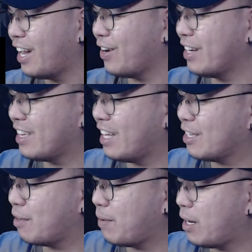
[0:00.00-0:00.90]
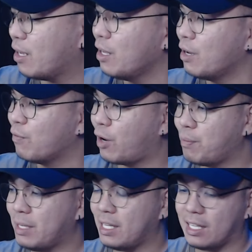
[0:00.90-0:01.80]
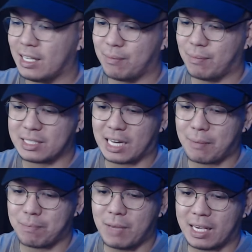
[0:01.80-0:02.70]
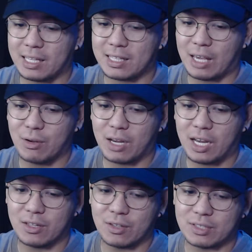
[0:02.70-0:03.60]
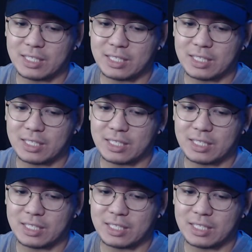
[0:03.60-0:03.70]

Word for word: Ang kulit lang, no? Pero, for me, masarap makita yung ganun, no?